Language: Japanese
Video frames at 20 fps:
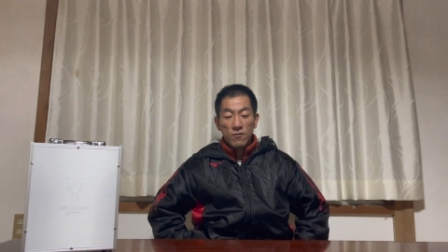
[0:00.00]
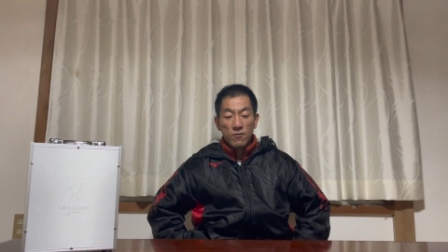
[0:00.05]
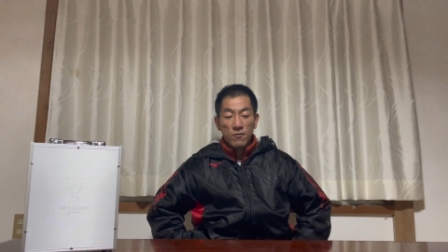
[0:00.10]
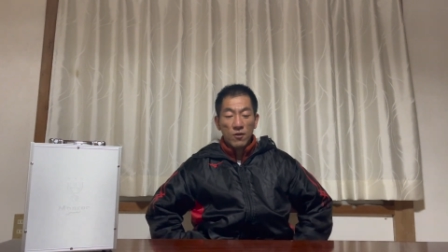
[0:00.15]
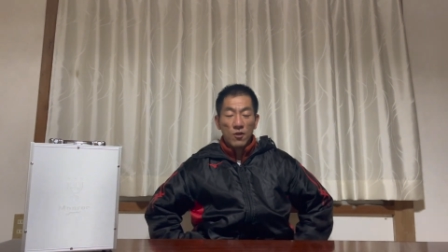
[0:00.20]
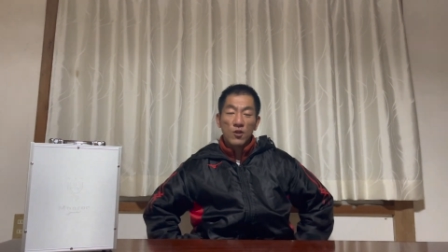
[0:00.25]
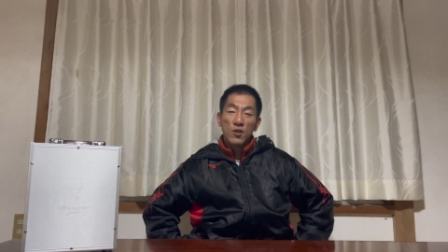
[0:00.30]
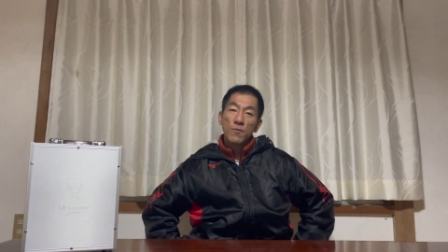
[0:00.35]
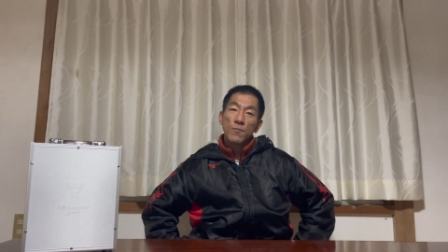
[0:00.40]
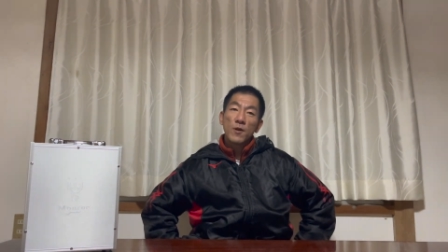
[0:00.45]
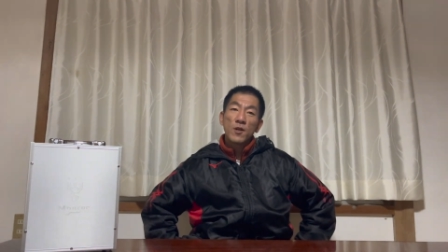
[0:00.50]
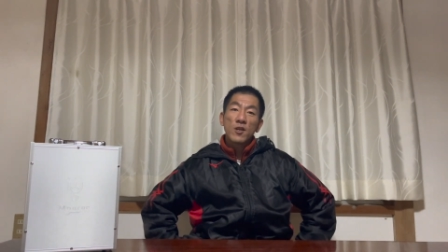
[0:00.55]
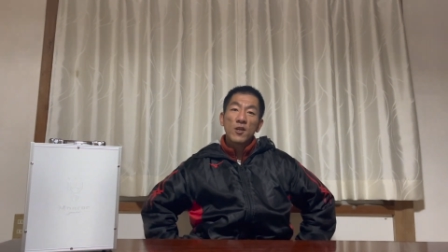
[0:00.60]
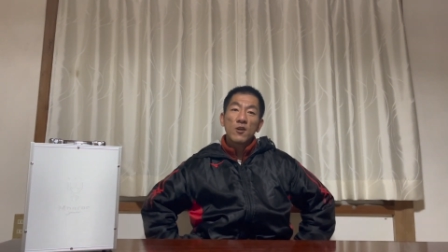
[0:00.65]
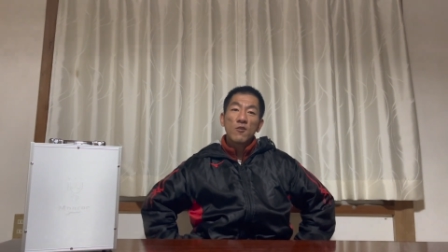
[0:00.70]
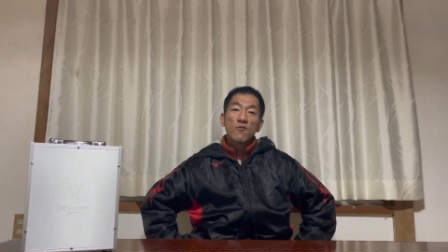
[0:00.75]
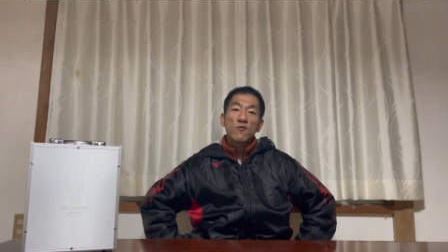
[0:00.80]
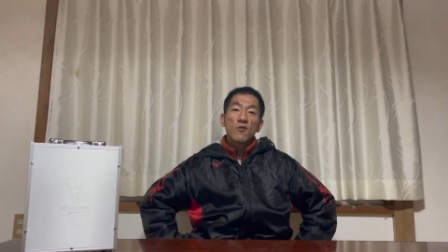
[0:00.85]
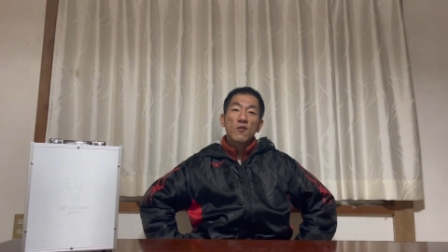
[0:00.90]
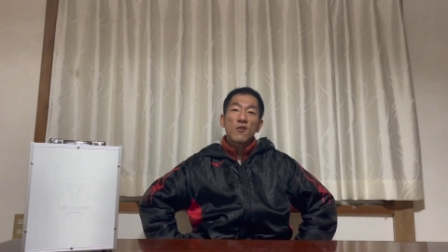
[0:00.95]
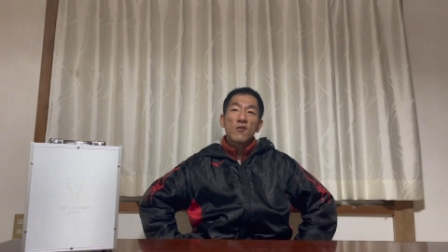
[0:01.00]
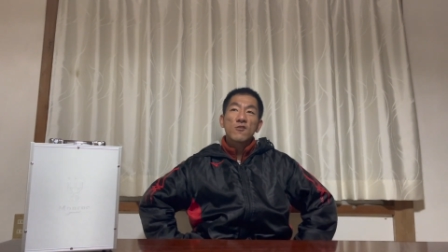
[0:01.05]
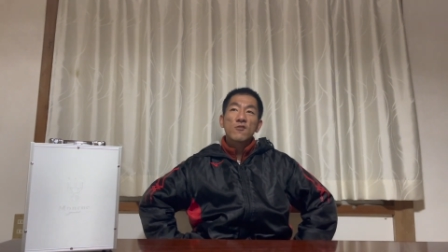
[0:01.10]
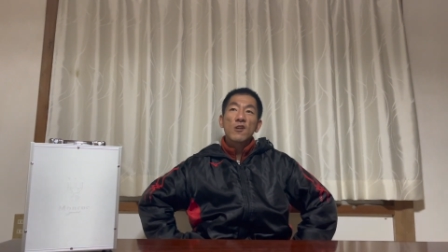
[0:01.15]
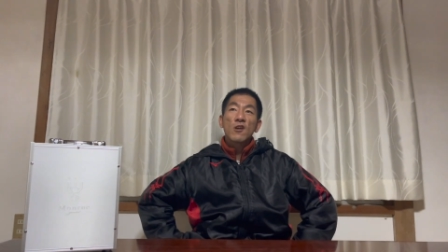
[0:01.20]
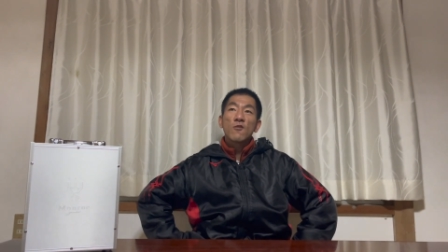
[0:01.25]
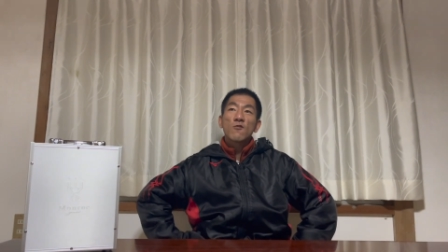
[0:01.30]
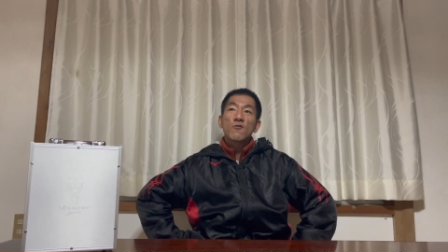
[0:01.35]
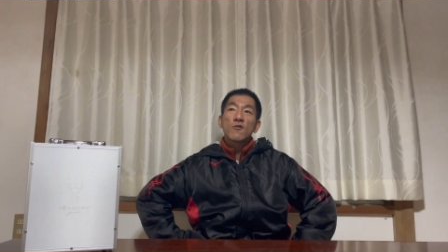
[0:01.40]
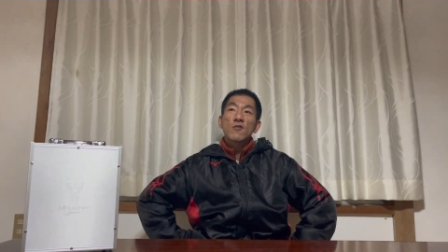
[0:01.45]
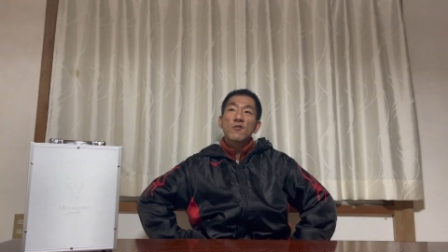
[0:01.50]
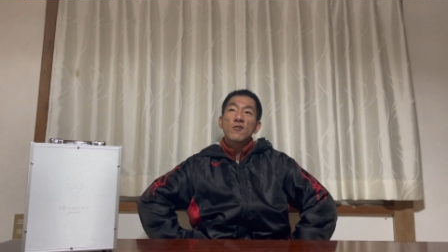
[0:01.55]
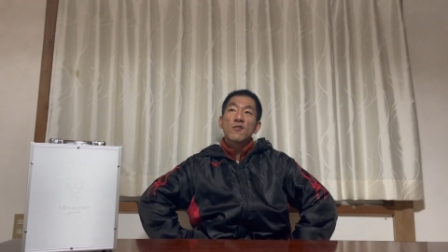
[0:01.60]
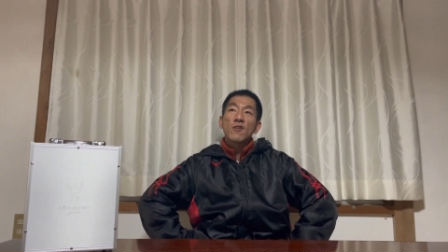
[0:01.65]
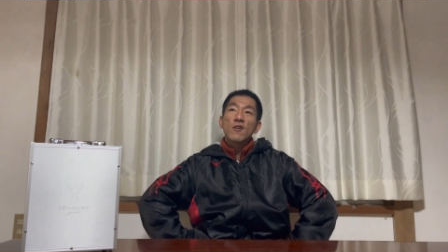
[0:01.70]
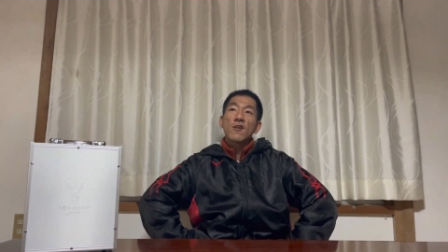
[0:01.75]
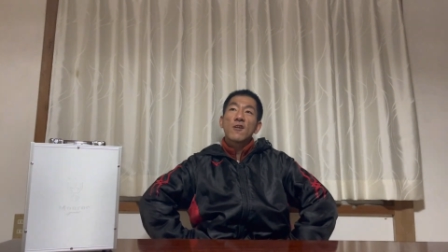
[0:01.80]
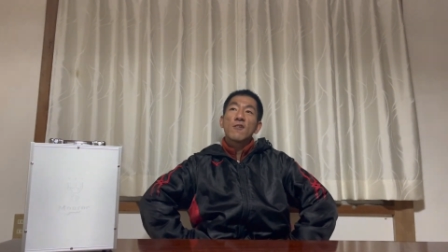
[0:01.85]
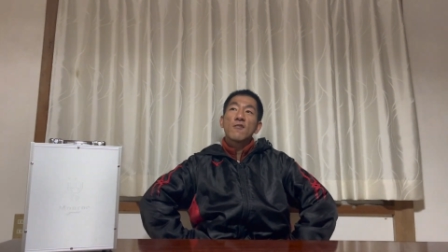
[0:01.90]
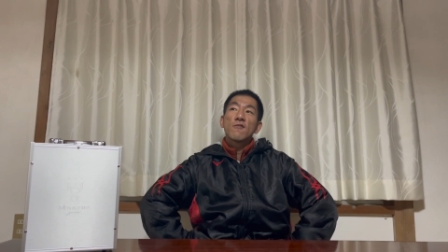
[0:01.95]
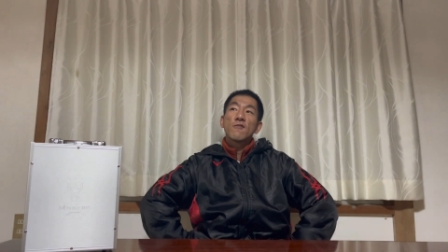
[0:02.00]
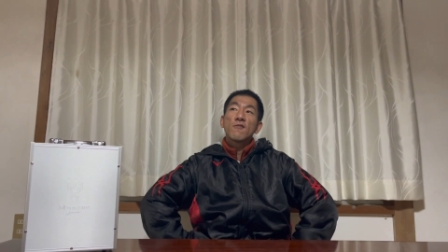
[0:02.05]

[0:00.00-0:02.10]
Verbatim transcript: で、締まりが良くて最高だったね。